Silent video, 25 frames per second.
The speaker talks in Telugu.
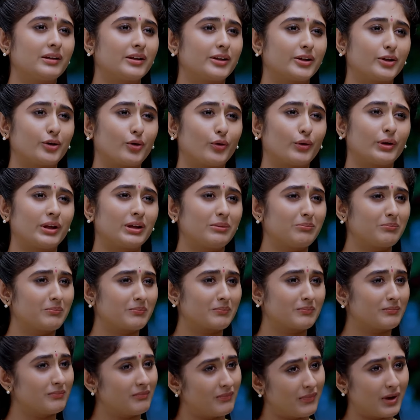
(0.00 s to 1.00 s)
గాయం
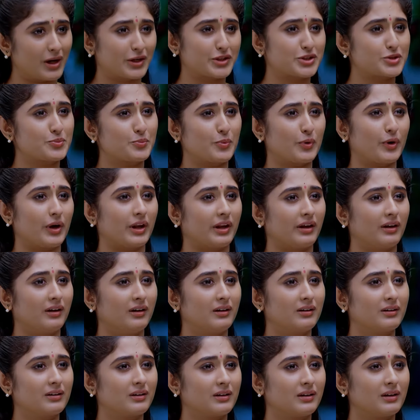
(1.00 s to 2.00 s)
అనుకుని
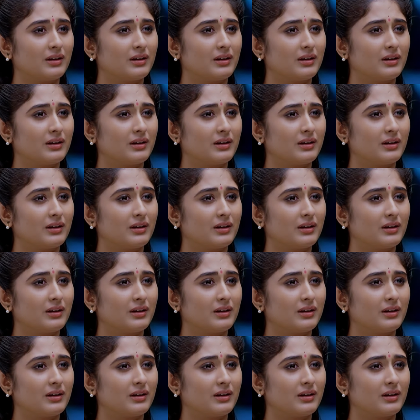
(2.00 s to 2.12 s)
మర్చిపోవాలా